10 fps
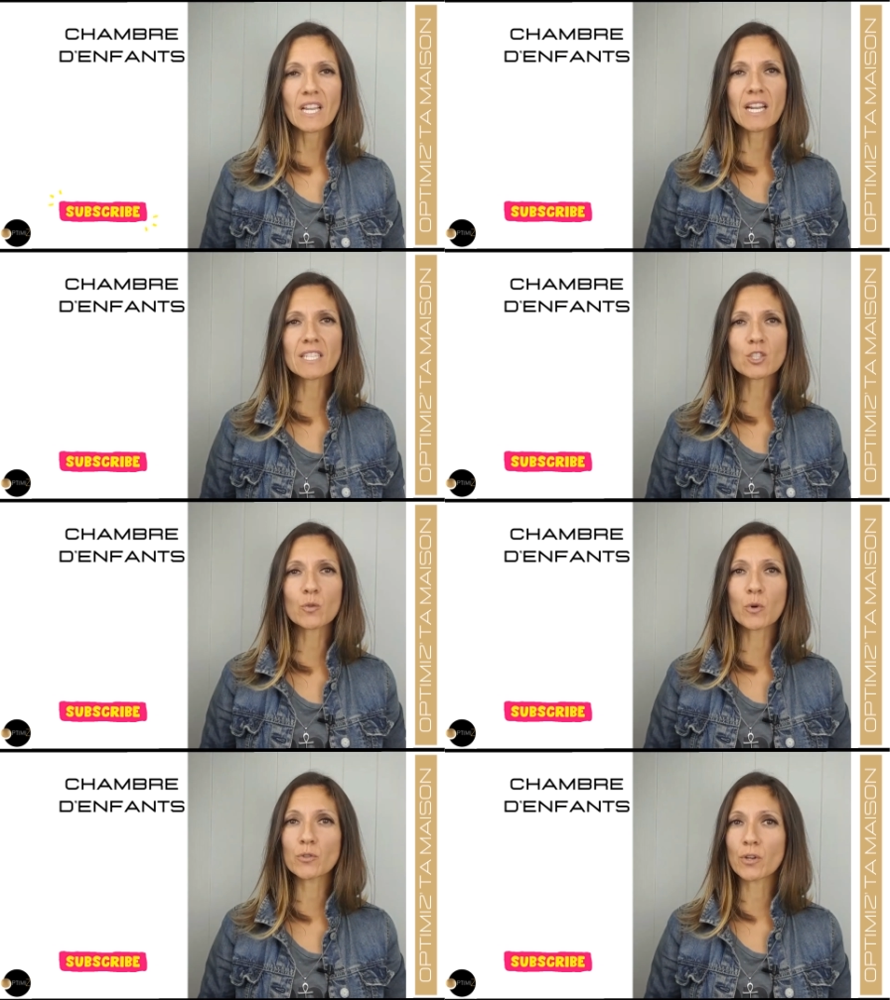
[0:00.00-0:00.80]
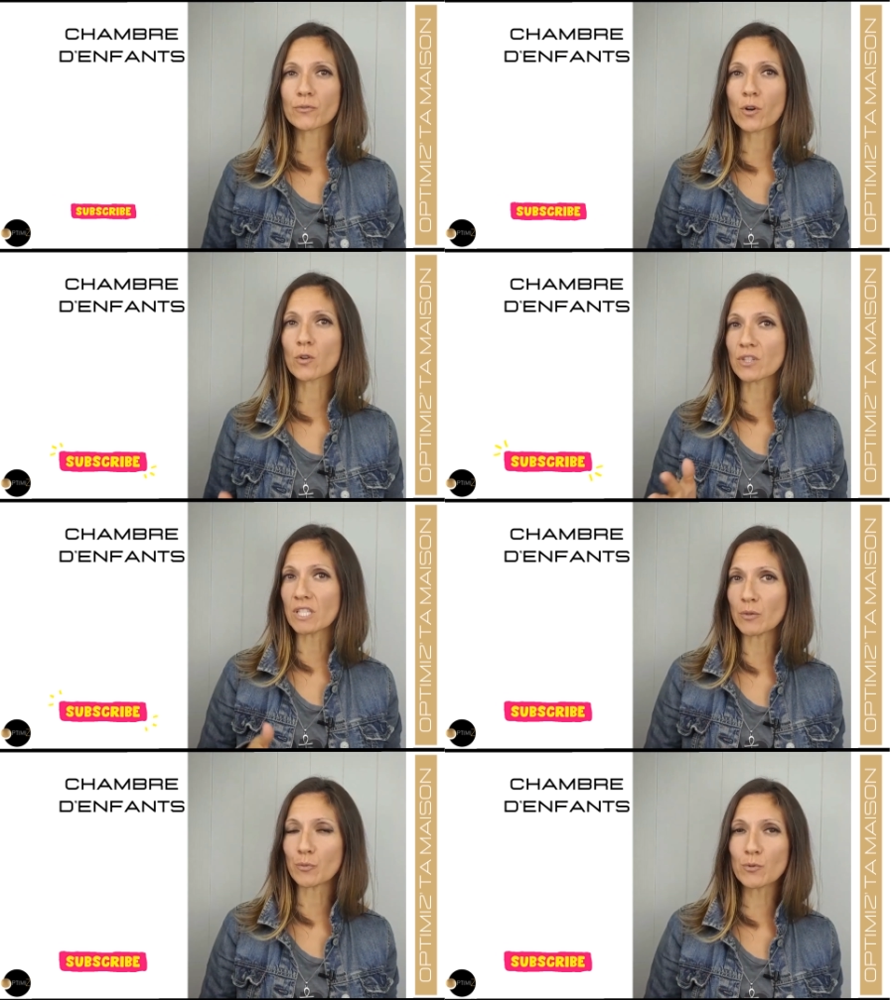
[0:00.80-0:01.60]
La chambre d'enfants
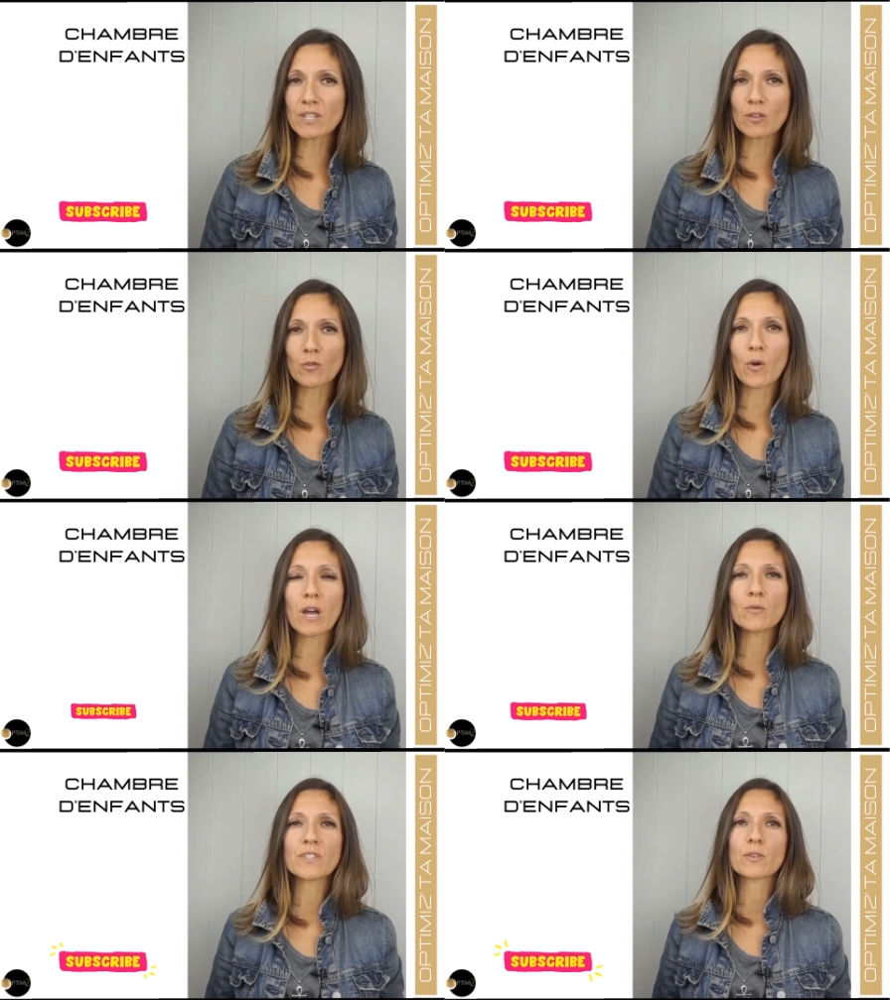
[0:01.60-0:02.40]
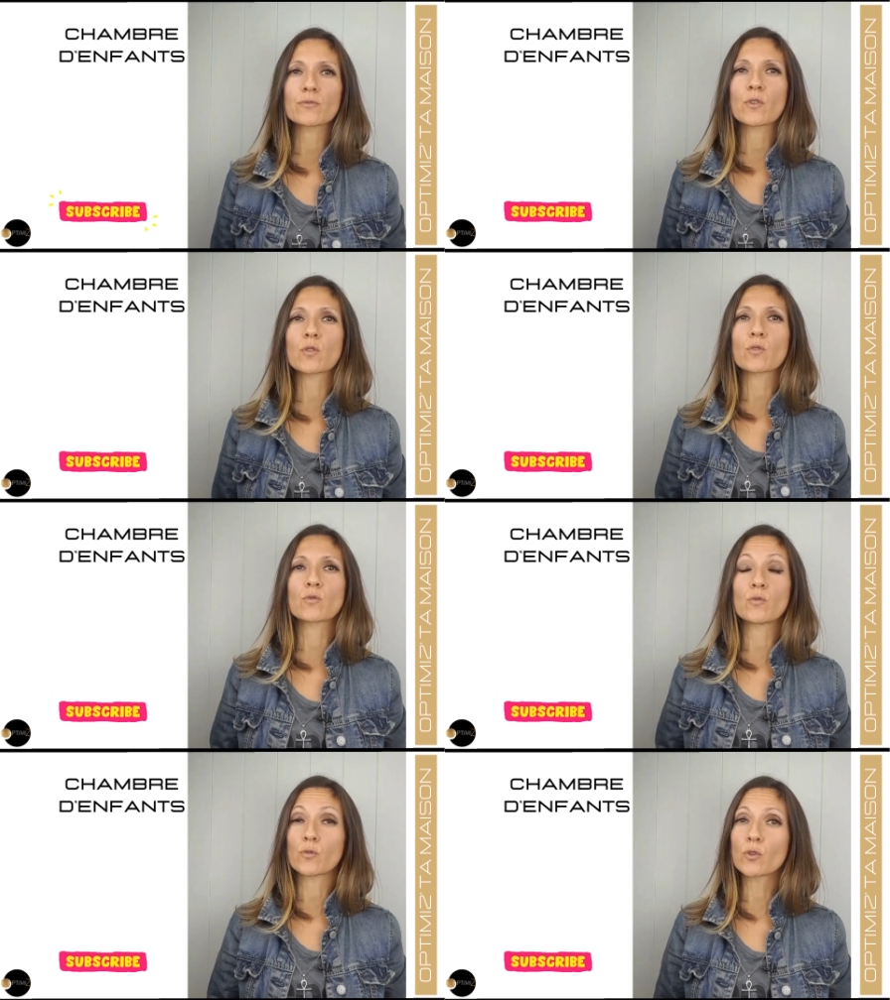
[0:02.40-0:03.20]
n'est plus un endroit où les
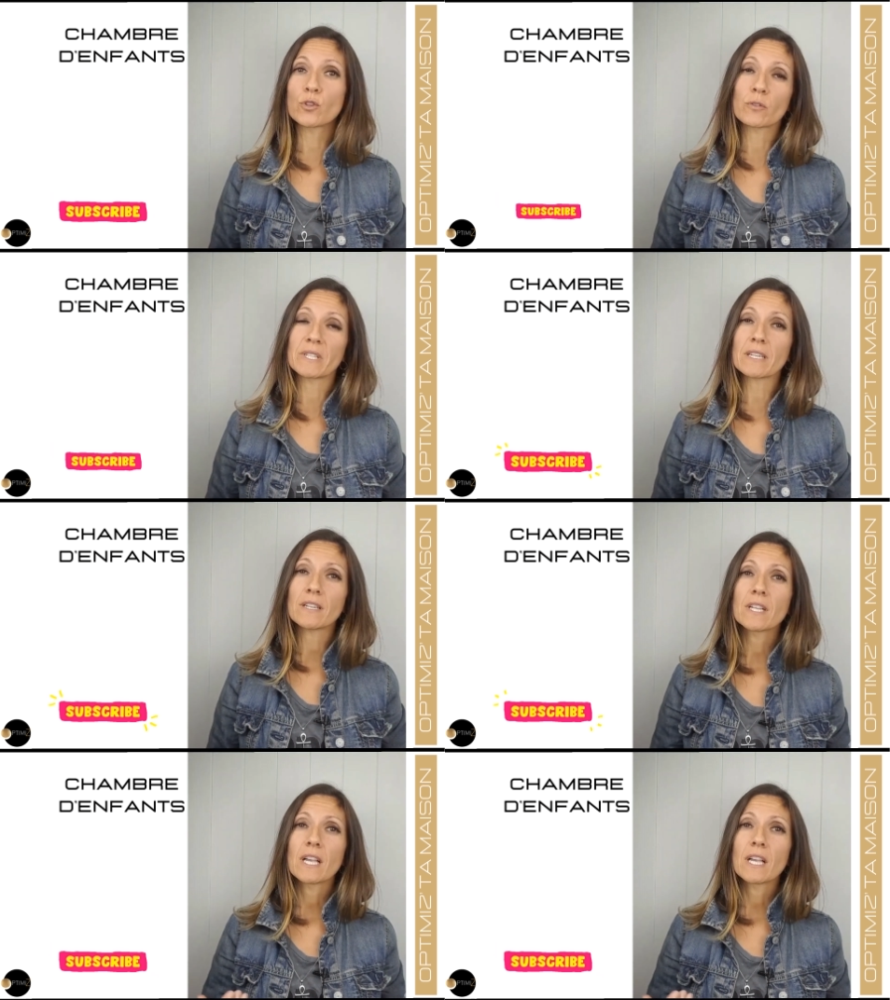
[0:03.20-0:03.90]
enfants ne font que dormir,